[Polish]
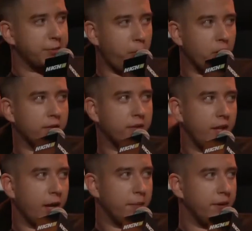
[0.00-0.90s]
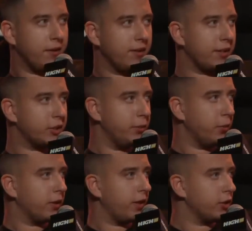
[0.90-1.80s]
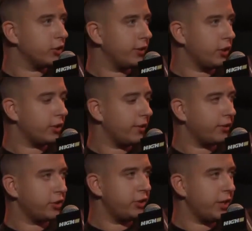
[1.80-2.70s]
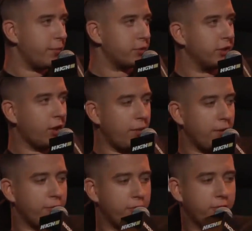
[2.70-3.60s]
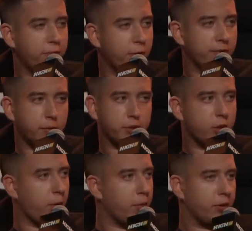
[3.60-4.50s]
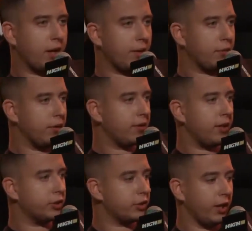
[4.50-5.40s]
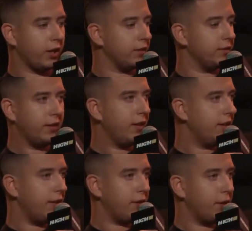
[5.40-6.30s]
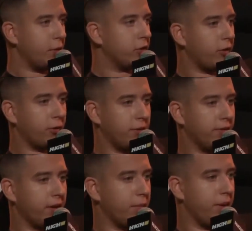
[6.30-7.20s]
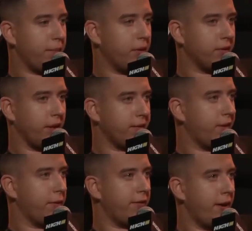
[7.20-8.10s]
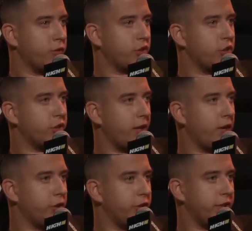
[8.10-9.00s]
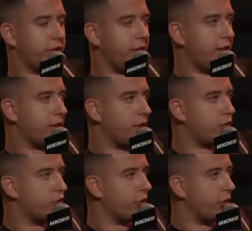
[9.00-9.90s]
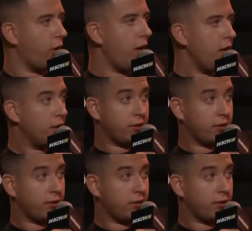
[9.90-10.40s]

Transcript: sport. Jakby zacznijmy od tego, że to, że ja sobie siedziałem przed domem, w, kurwa, przed komputerem, to nie znaczy, że ja nie wiadomo co, kurwa, robiłem poza. Ja Ale... streamowałem 3-4 godziny dziennie i to jest wszystko. No nie,